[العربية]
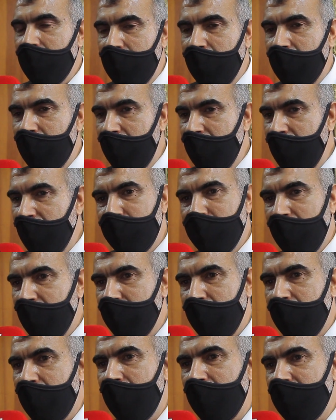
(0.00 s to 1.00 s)
ذات اليد
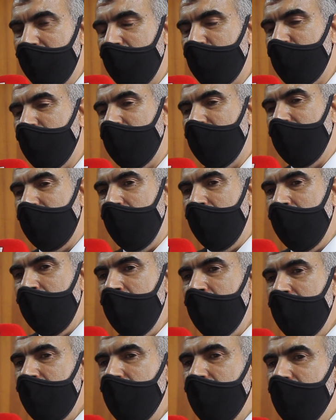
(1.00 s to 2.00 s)
ما خلتناش اننا
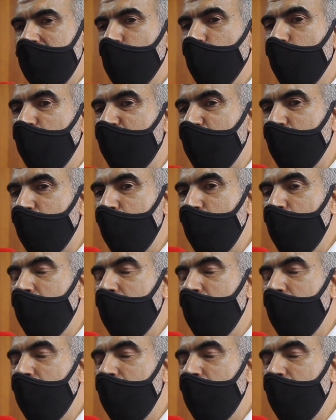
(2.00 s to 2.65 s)
يعني نوفروا